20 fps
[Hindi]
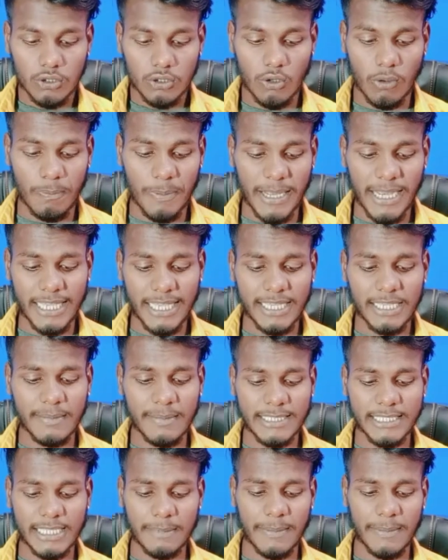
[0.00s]
तो पहले
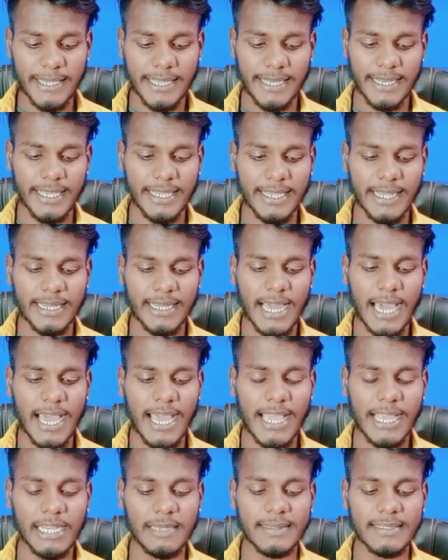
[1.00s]
एनिमेशन पे क्लिक करना
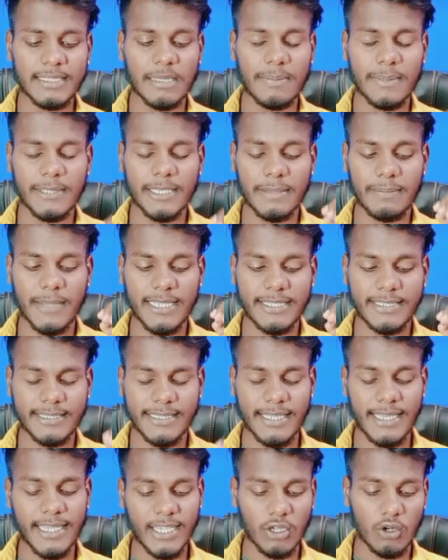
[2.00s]
है एनिमेशन पे जब गैस क्लिक